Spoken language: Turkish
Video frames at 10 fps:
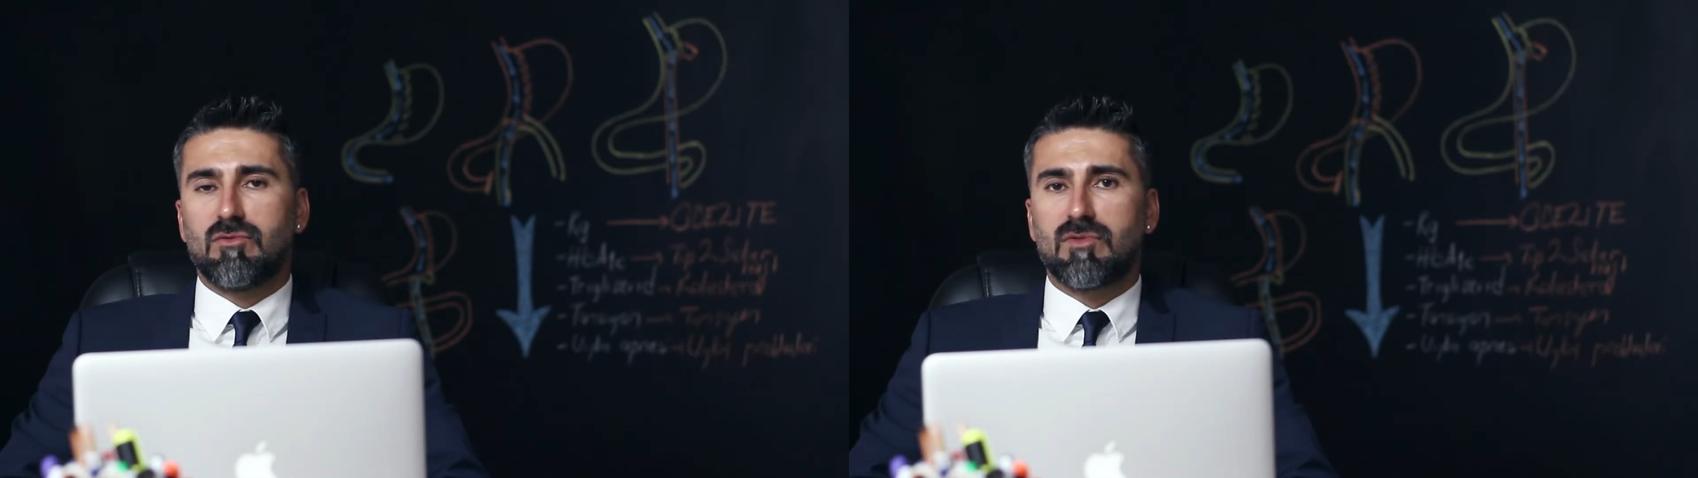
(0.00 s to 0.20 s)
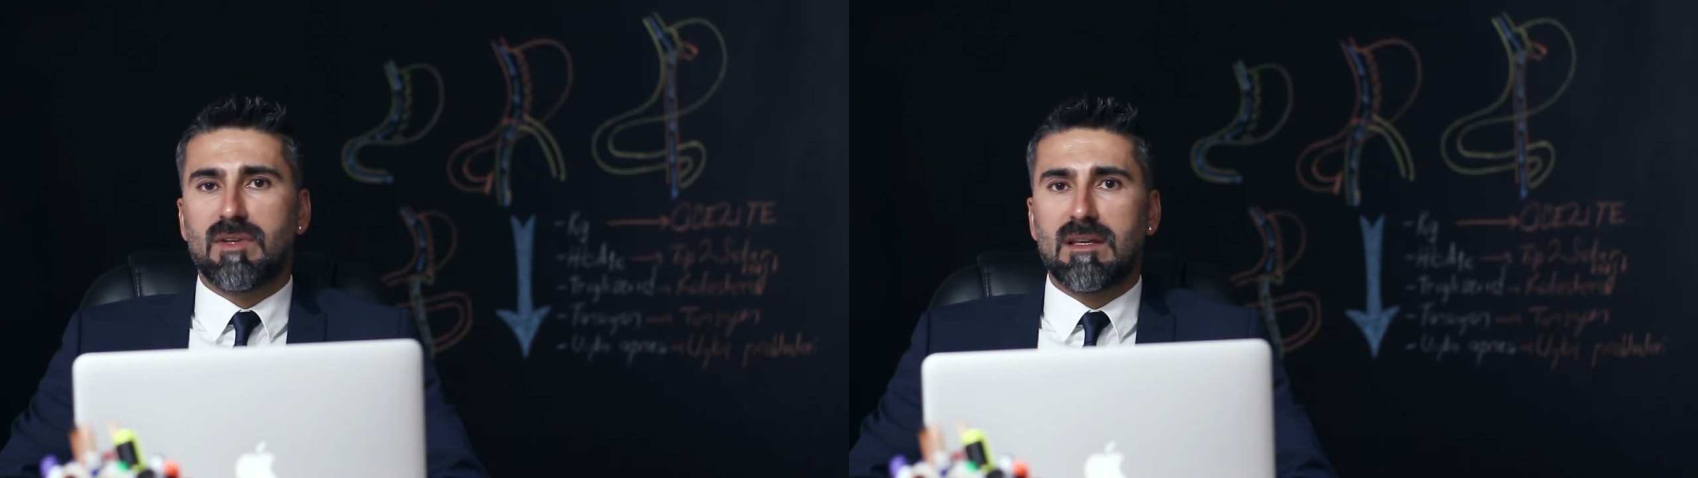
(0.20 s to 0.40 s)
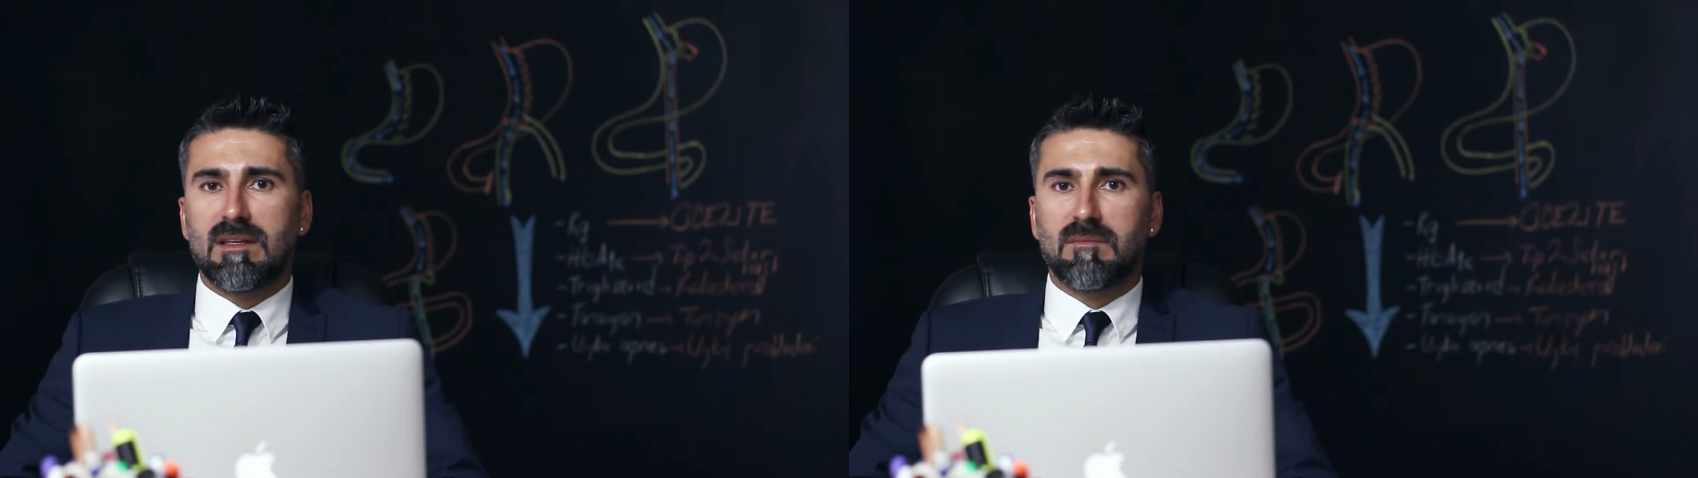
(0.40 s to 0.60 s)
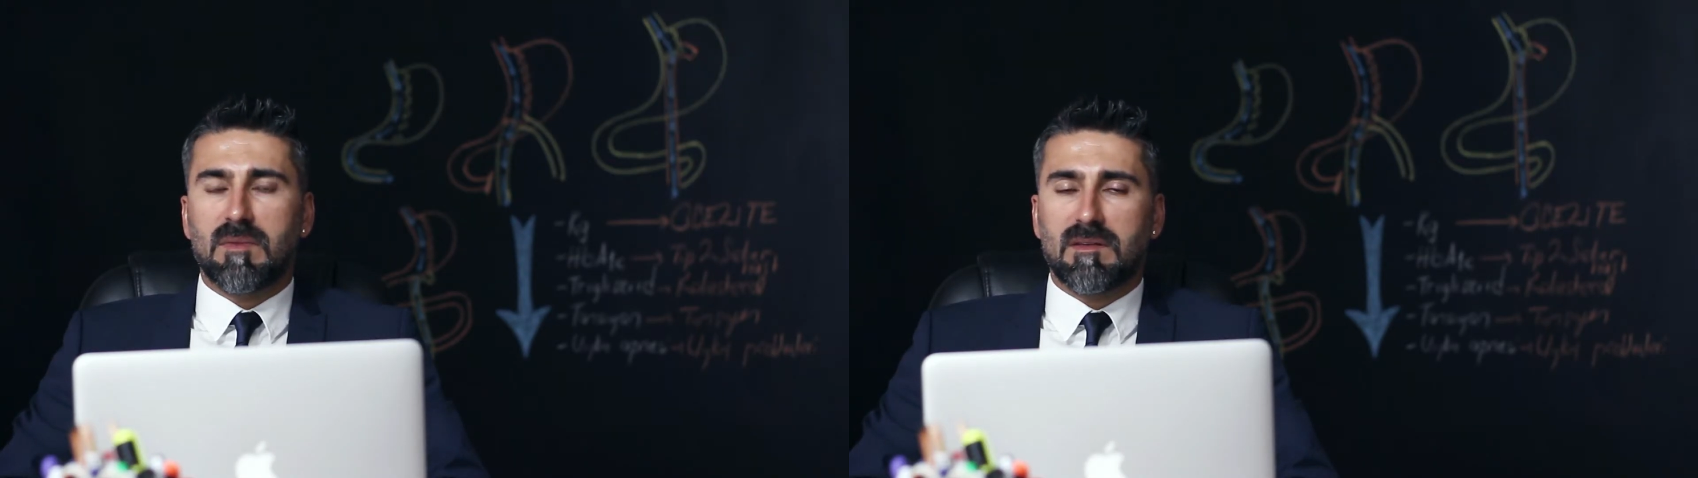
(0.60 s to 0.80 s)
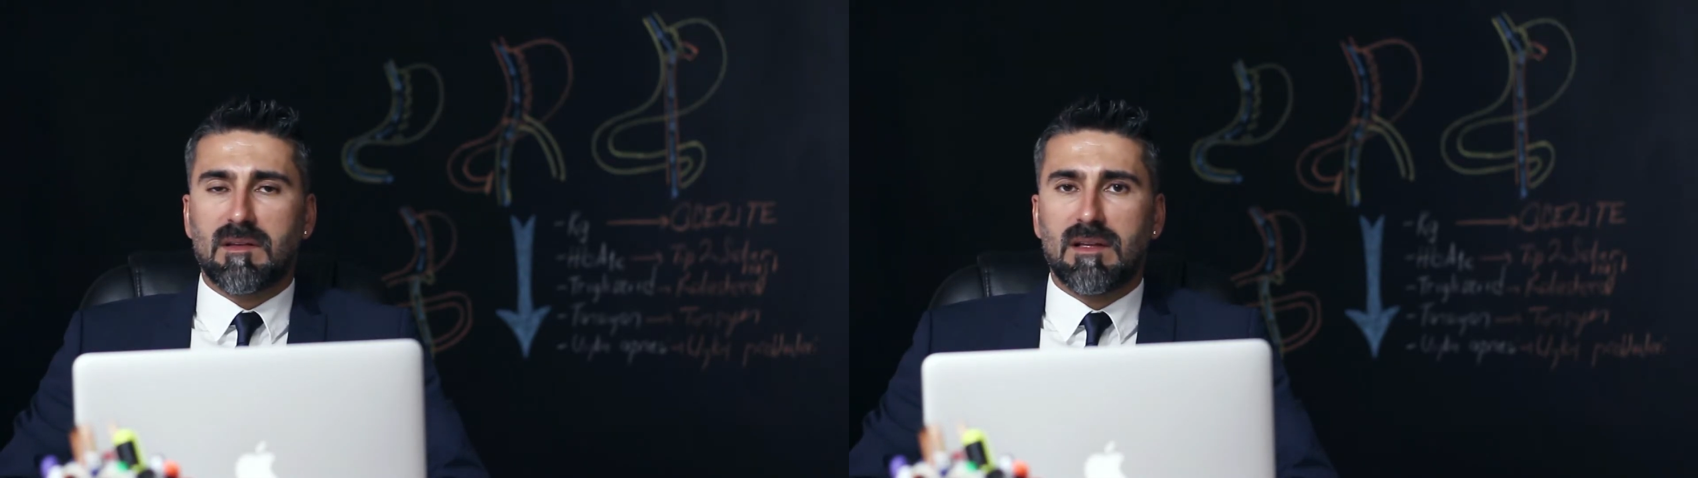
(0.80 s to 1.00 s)
yüksek
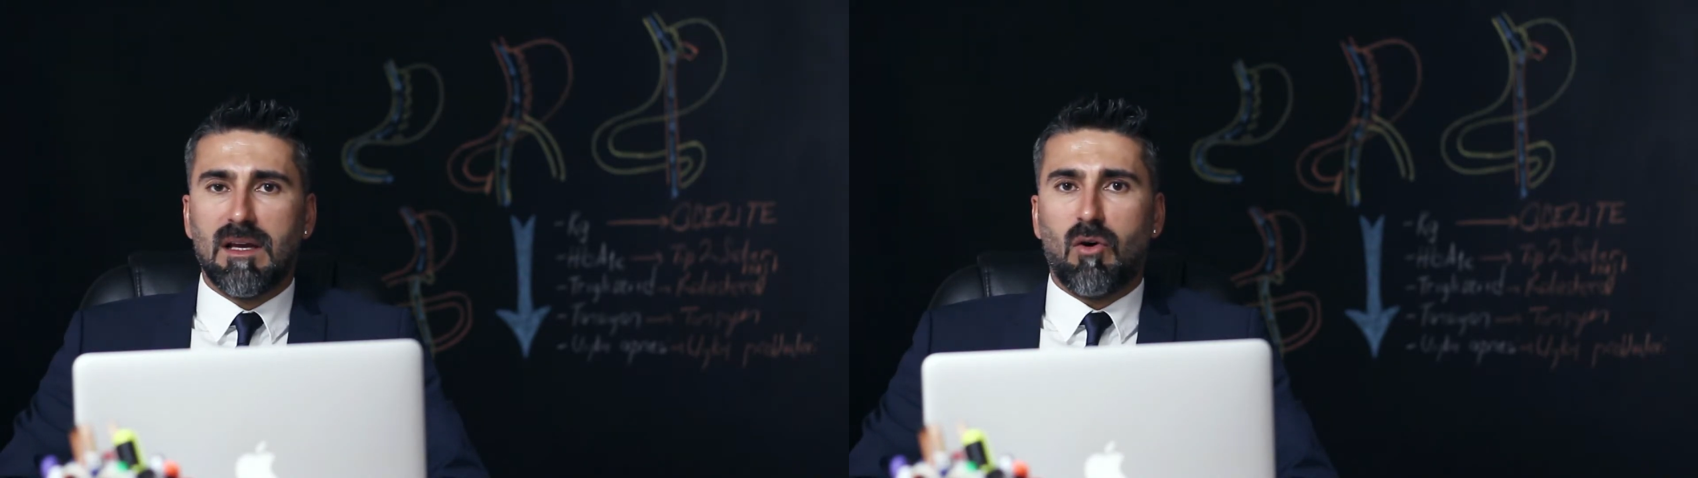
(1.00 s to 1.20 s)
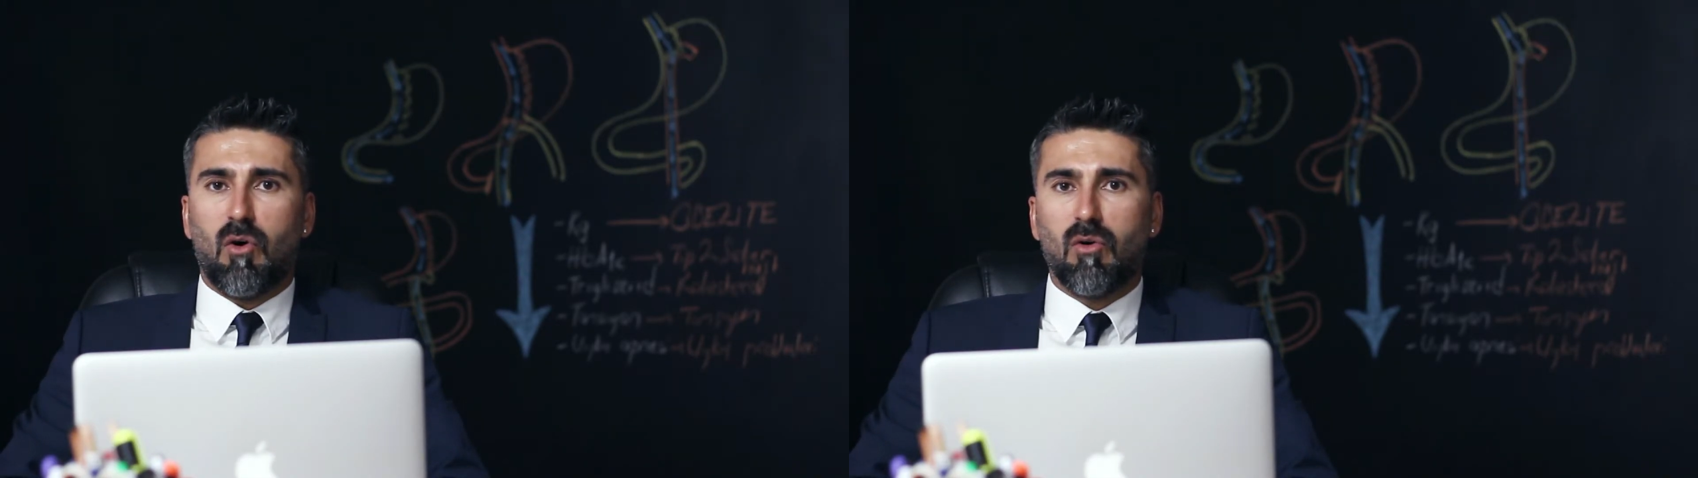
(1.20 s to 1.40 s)
gitmesiyle